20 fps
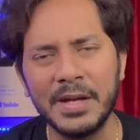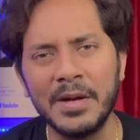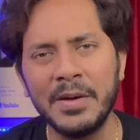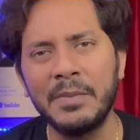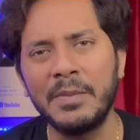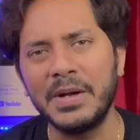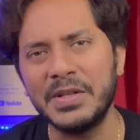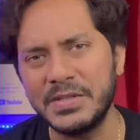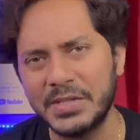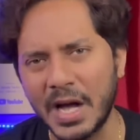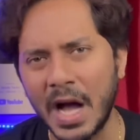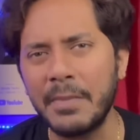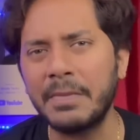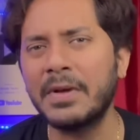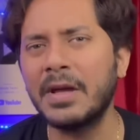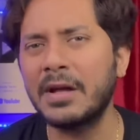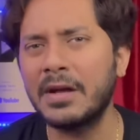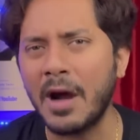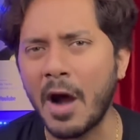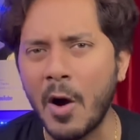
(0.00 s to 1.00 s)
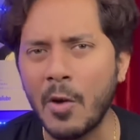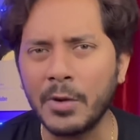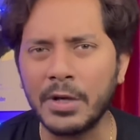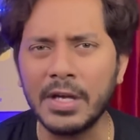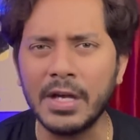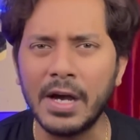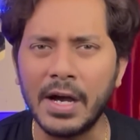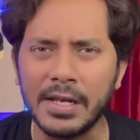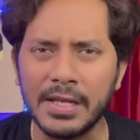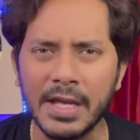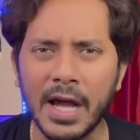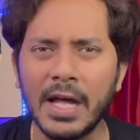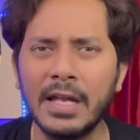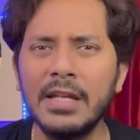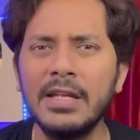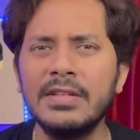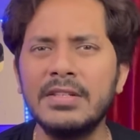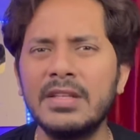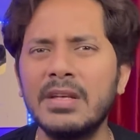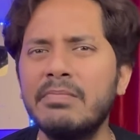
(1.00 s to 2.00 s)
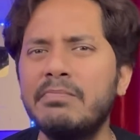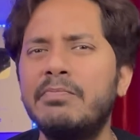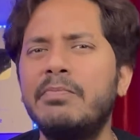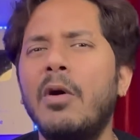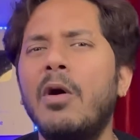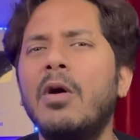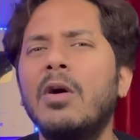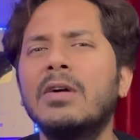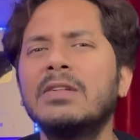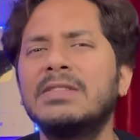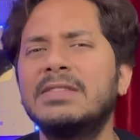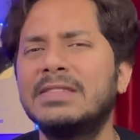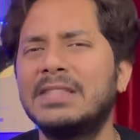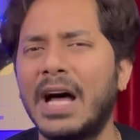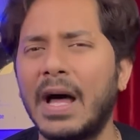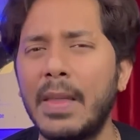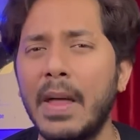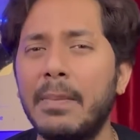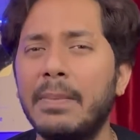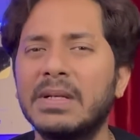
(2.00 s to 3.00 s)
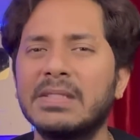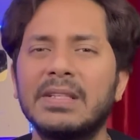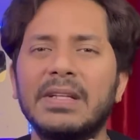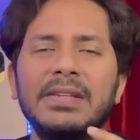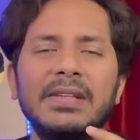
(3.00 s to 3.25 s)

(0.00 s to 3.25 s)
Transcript: पंजाब के गांव की हरियाली इसे बहुत ज़्यादा पसंद